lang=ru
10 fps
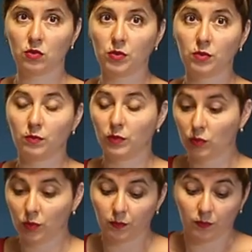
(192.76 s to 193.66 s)
Думаю,
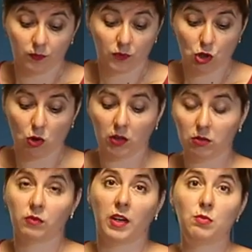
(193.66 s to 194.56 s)
ну что,
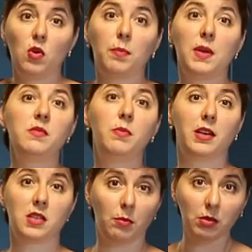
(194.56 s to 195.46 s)
возьму опять
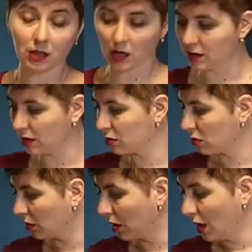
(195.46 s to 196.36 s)
бязь. Я была так
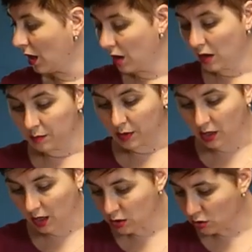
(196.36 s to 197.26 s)
настроена.
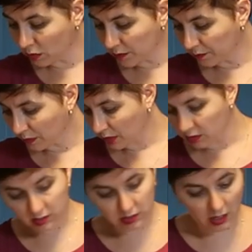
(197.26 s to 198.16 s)
Прихожу,
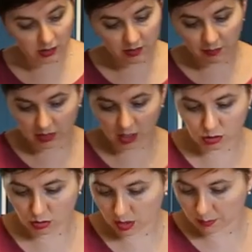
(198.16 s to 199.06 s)
стала смотреть,
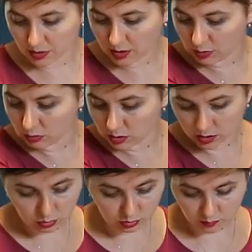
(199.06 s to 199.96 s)
что там продается,
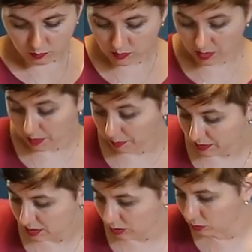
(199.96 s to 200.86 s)
и тут мне
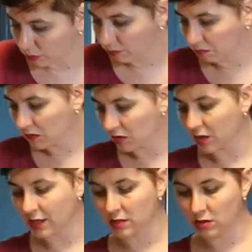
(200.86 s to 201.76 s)
попался такой
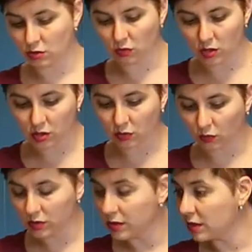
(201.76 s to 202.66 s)
классный чехольчик,
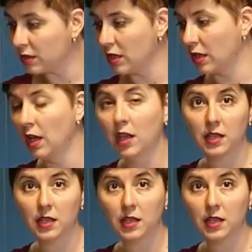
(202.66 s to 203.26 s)
он текстильный.